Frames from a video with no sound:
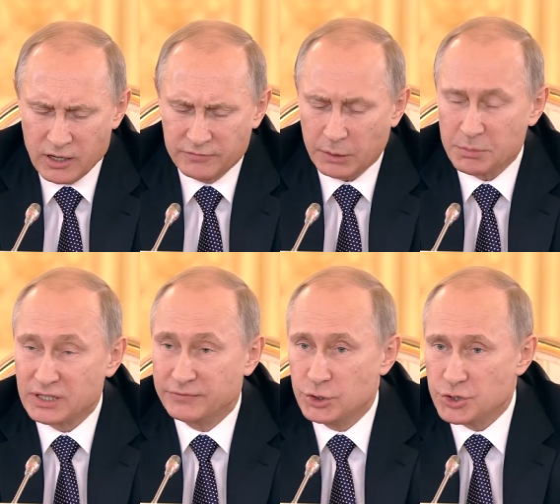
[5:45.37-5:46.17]

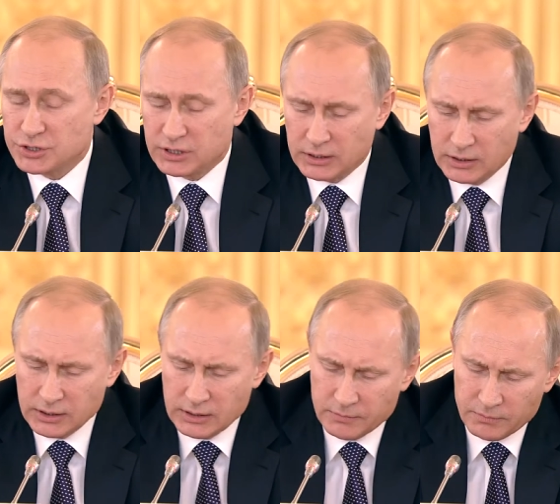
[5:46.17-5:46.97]
фармацевтической
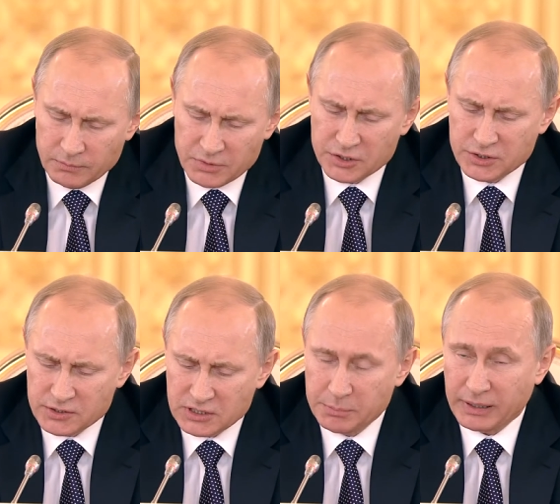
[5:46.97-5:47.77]
и
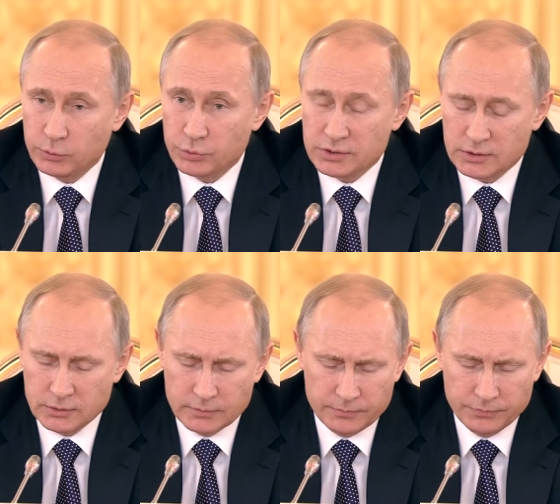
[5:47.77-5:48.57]
медицинской продукции –